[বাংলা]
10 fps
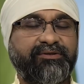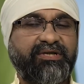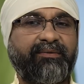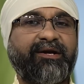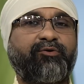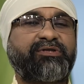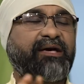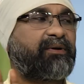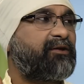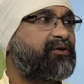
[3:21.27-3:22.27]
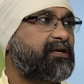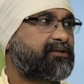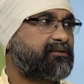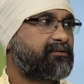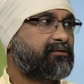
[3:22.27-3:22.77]
যে আমার কোথায় বেনিফিট
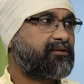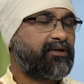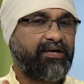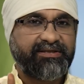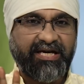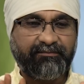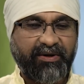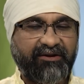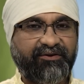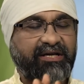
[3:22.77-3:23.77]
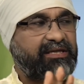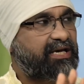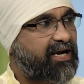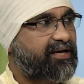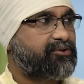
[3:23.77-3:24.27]
আছে সেই বেনিফিটের
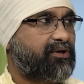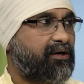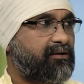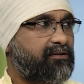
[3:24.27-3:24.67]
দিকে আগে ঝোঁকা